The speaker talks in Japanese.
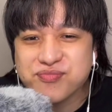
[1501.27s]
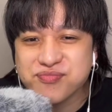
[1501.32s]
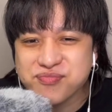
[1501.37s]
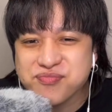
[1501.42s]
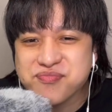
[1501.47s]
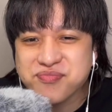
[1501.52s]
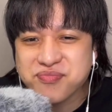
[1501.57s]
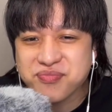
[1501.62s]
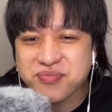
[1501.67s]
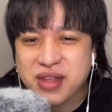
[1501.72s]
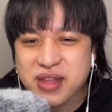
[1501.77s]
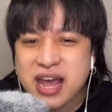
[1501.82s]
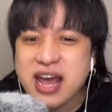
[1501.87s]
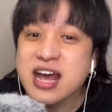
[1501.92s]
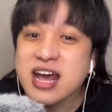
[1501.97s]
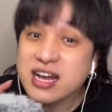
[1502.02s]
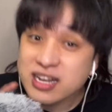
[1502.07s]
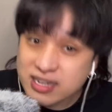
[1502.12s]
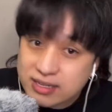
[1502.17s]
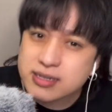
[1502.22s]
んうんうん。
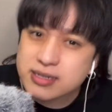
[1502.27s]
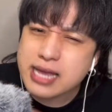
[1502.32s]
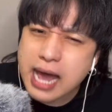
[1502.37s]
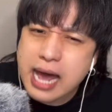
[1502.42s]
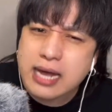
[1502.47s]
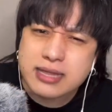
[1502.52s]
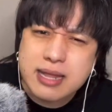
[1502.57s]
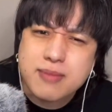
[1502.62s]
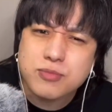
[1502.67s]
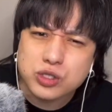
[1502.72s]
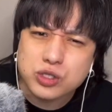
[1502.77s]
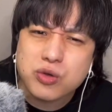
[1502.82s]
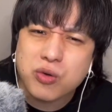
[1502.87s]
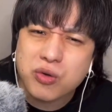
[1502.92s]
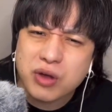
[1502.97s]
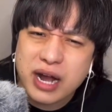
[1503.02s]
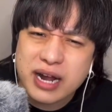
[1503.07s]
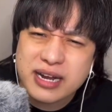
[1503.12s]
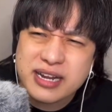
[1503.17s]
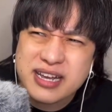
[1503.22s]
いや、でも
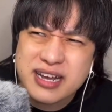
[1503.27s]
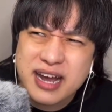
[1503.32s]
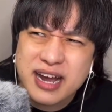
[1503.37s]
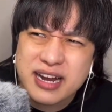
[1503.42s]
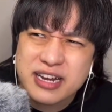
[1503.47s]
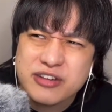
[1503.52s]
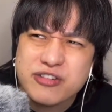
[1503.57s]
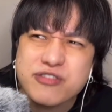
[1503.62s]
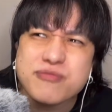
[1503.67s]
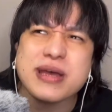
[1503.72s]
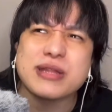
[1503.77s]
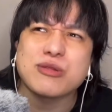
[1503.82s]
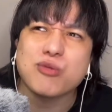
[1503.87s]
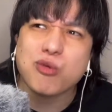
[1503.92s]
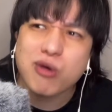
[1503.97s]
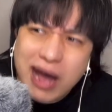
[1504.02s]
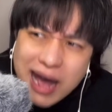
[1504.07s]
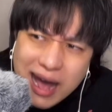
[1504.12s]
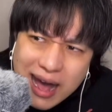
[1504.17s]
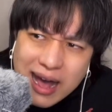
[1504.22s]
そう、カリカリ
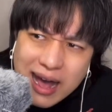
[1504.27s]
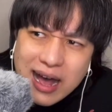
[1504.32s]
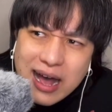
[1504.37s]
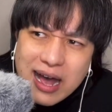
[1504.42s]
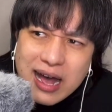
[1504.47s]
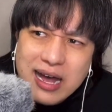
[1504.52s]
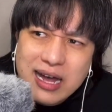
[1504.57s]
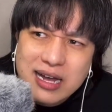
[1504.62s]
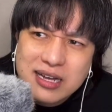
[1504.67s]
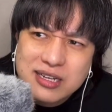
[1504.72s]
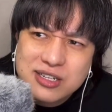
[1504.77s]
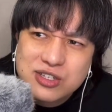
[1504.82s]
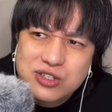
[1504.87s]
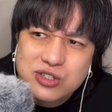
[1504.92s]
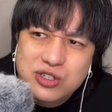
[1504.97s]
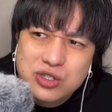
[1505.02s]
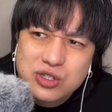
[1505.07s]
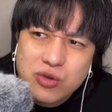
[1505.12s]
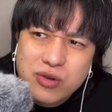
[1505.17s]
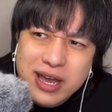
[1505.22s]
梅とか、
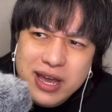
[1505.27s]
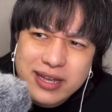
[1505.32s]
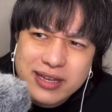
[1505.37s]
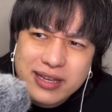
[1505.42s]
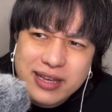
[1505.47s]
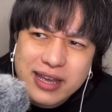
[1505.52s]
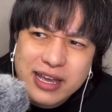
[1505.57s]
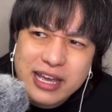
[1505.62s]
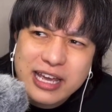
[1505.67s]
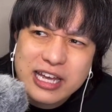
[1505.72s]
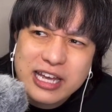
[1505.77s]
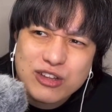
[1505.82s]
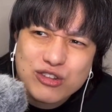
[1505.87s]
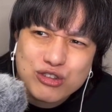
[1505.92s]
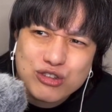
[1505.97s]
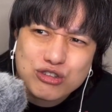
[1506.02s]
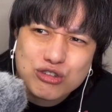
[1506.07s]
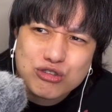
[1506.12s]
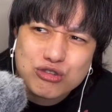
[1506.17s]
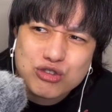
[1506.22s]
それ
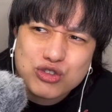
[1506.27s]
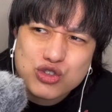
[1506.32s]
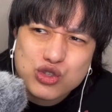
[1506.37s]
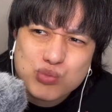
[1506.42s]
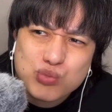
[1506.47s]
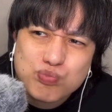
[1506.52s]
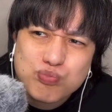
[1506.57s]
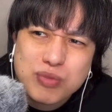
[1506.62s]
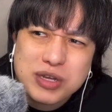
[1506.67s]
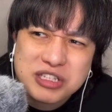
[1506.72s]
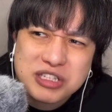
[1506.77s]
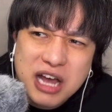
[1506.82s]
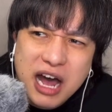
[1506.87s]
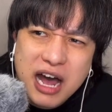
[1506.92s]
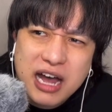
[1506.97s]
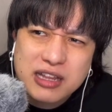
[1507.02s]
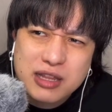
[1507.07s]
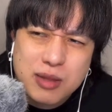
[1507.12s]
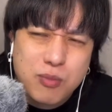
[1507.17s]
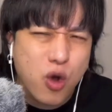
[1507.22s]
系のちょっと酸っぱ
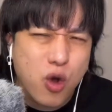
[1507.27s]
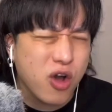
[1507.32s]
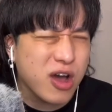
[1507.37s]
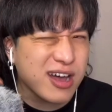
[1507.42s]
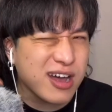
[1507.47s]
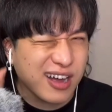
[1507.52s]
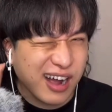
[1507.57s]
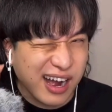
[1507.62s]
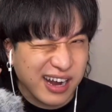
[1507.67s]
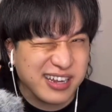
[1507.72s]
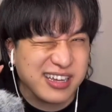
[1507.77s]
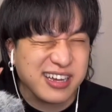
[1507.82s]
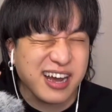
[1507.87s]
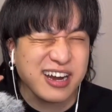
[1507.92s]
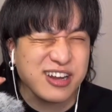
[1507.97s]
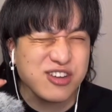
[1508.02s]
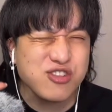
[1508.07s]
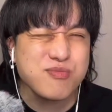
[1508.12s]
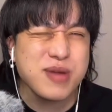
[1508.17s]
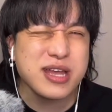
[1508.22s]
さ。でも、
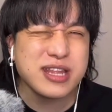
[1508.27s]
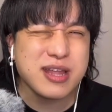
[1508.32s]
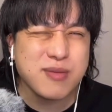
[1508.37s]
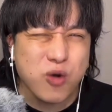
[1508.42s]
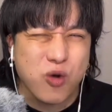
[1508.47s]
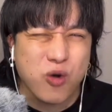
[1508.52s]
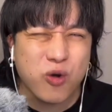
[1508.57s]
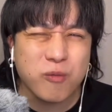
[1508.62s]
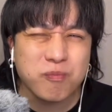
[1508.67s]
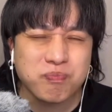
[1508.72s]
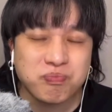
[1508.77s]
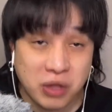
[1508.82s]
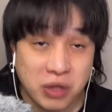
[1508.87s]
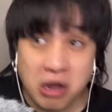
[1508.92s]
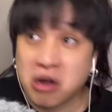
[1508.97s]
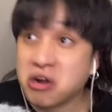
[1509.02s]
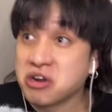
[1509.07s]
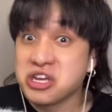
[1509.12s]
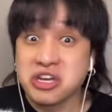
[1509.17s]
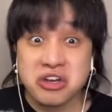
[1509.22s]
カリカリ梅でも、
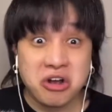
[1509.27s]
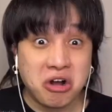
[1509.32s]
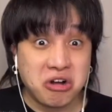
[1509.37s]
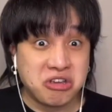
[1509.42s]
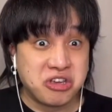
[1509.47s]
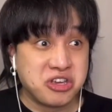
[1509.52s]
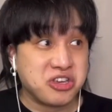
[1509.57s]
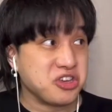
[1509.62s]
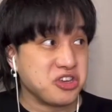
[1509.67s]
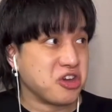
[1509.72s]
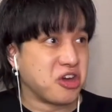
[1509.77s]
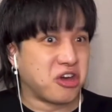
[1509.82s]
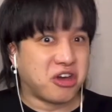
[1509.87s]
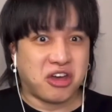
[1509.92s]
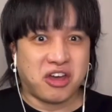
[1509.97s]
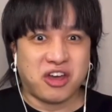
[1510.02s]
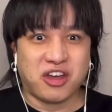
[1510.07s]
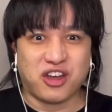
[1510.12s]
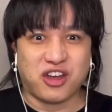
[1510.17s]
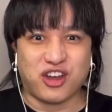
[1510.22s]
カリカリ冷
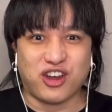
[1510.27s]
え。